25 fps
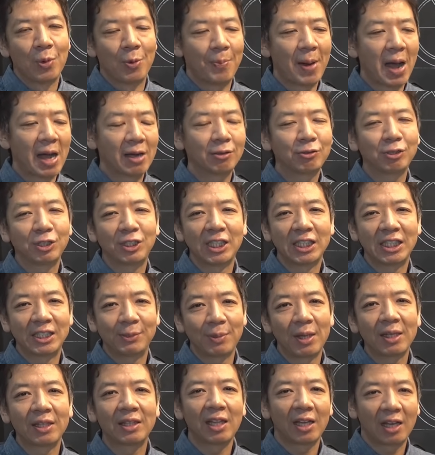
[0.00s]
もうパンクして
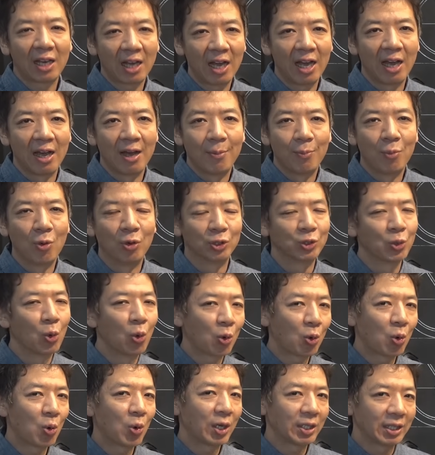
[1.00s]
しまったら、もう走
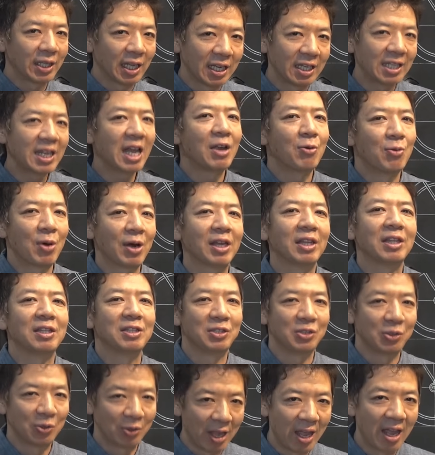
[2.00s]
行ができないわけで
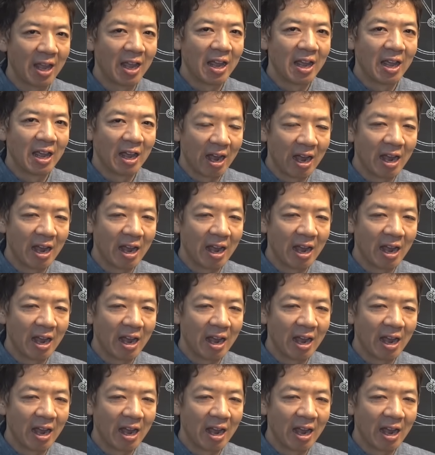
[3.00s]
すよね。